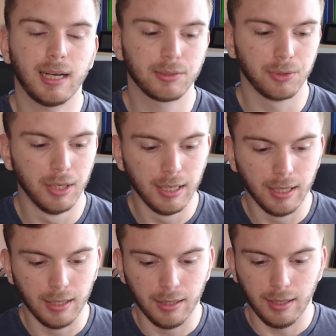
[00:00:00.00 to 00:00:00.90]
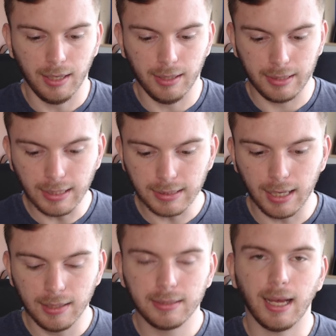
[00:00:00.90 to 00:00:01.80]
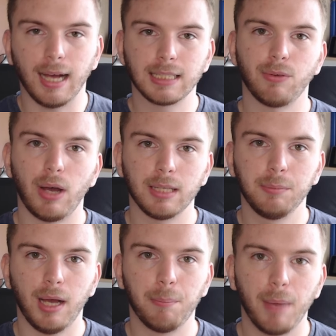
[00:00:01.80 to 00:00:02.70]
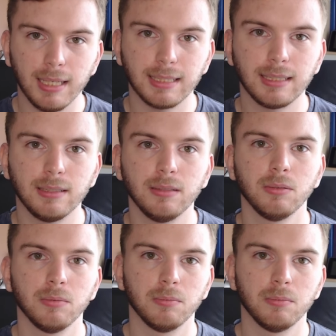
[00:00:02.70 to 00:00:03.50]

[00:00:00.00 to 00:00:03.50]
Also ganz ehrlich, der HSV hat mir am meisten